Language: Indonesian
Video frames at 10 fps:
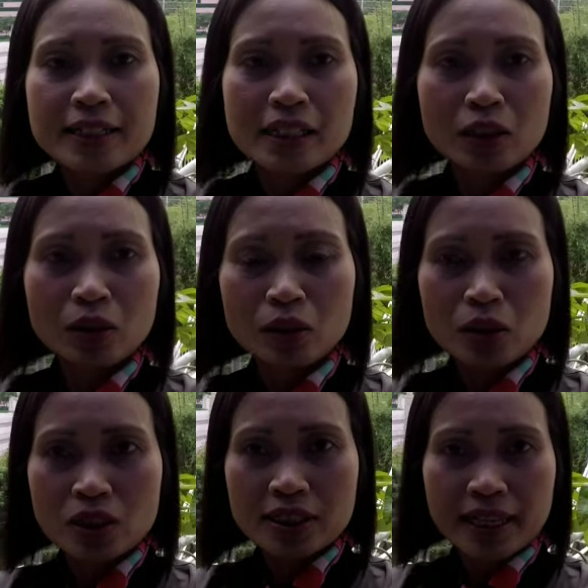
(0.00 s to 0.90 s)
Nah di situ
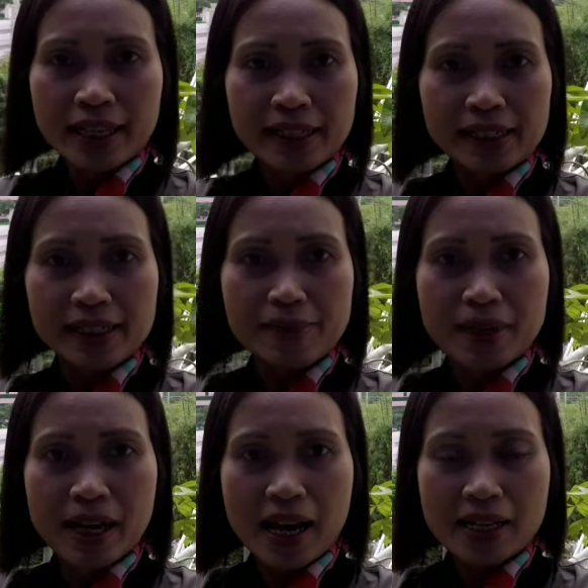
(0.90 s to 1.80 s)
saya
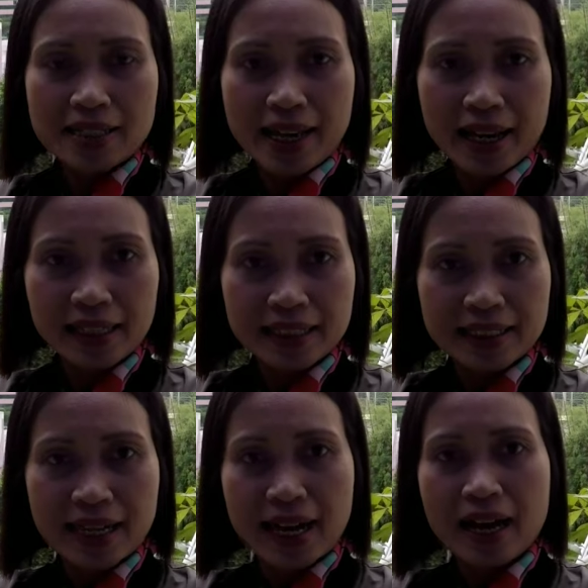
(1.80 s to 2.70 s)
dibilang saya
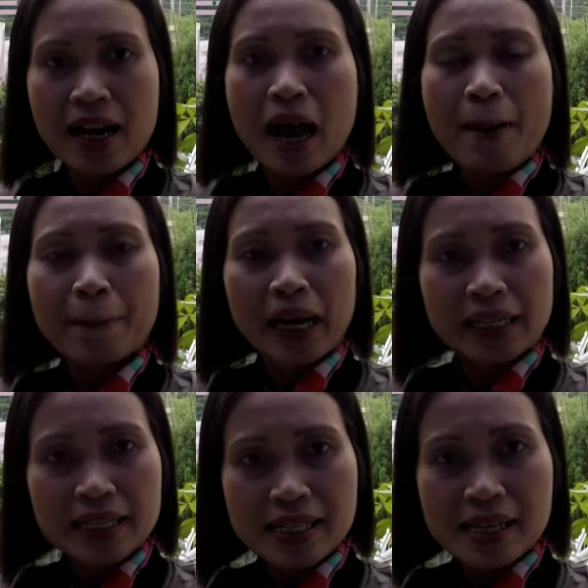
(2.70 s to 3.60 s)
kerja
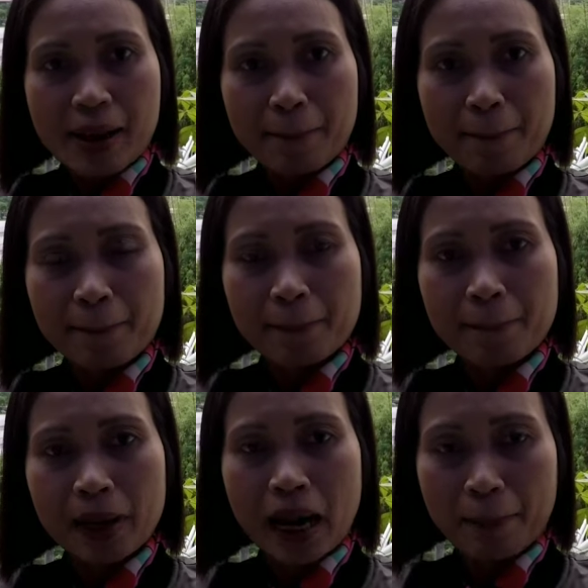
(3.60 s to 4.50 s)
pagi jam
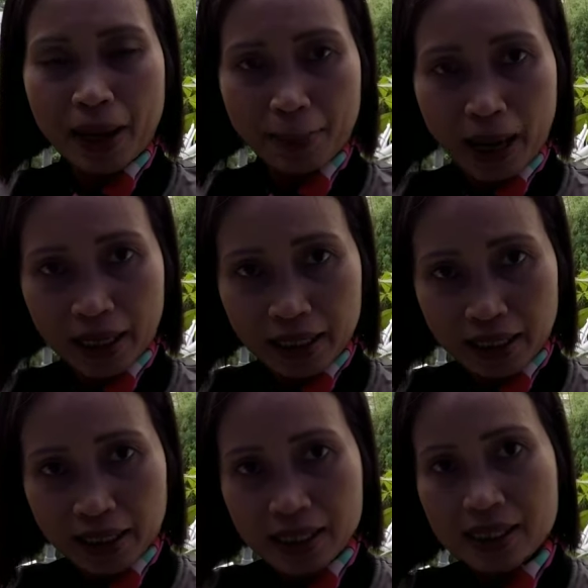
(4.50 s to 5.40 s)
8
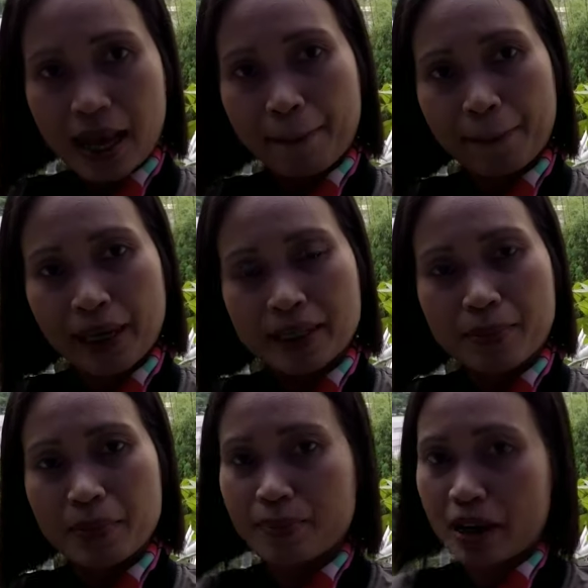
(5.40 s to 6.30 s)
pagi sampai
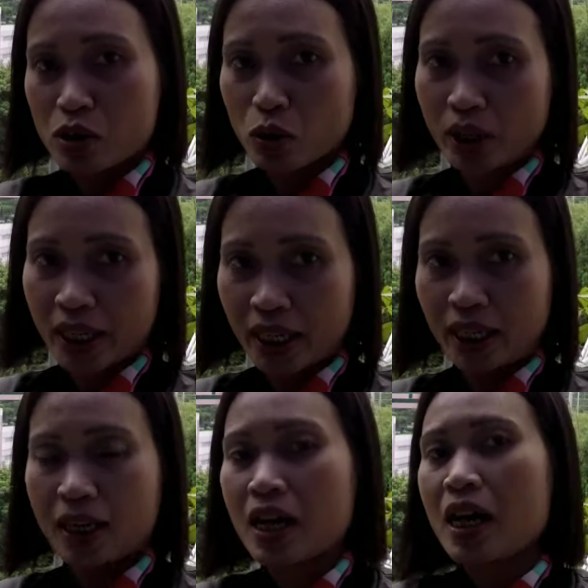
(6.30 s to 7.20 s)
jam 5
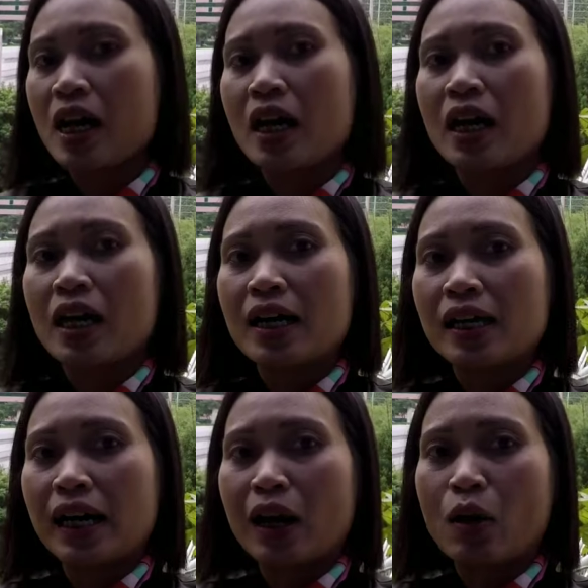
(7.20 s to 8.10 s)
sore.
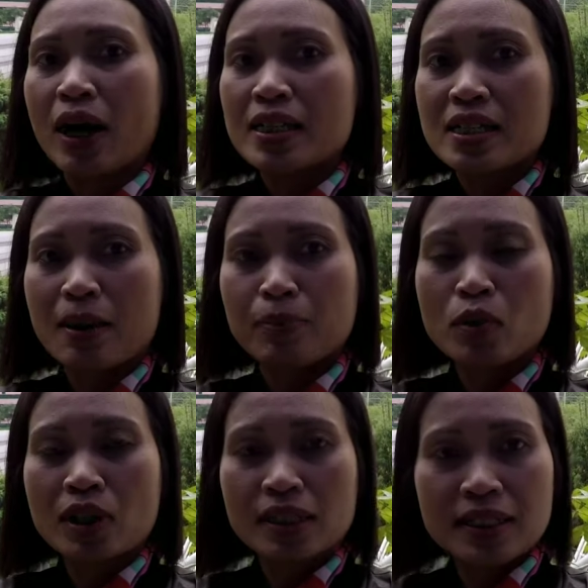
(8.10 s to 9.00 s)
Kalau hari
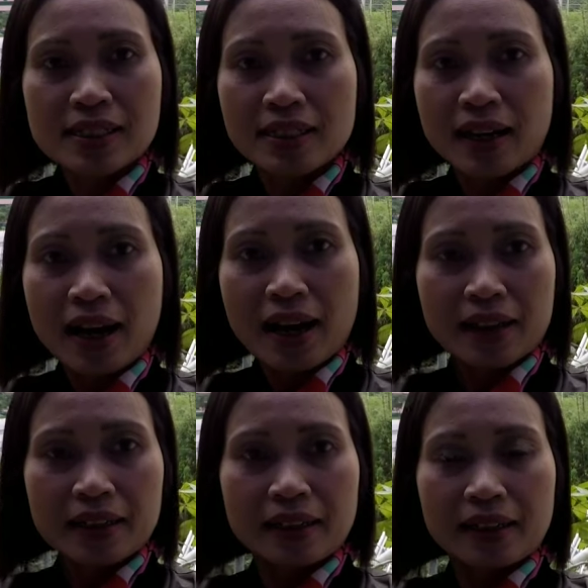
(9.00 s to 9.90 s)
Sabtu kerja setengah
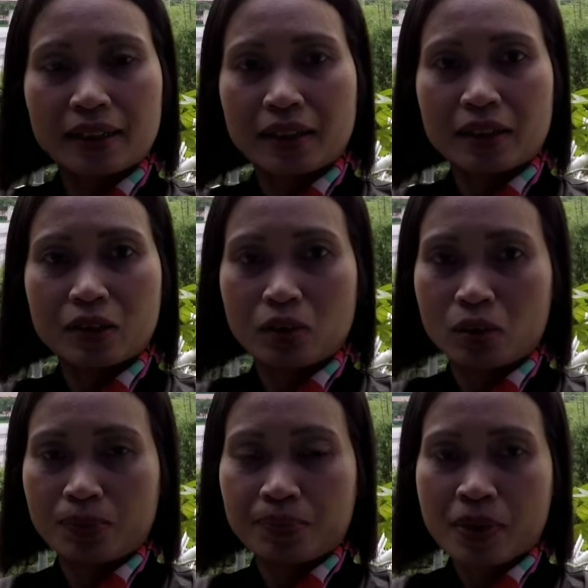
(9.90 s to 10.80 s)
hari
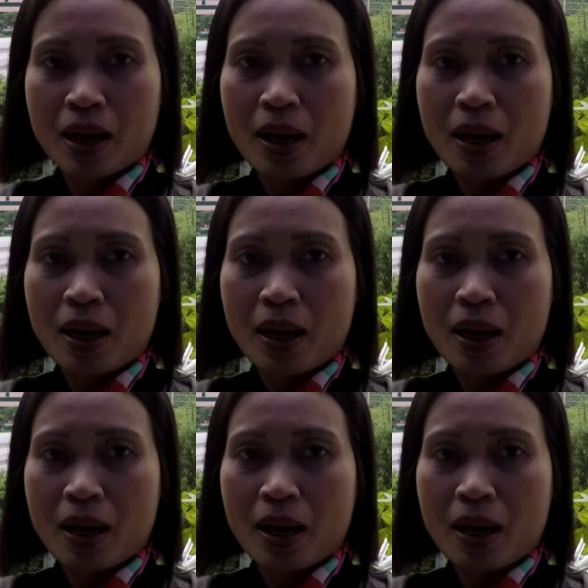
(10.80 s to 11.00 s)
gitu